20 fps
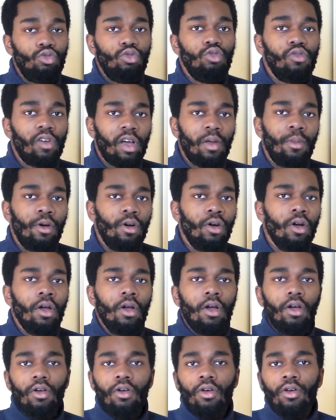vraiment,
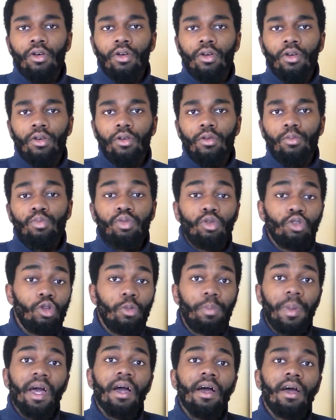euh, pour ne
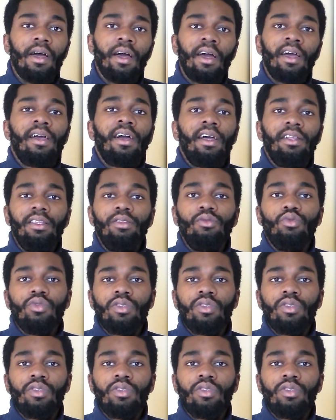pas rater tout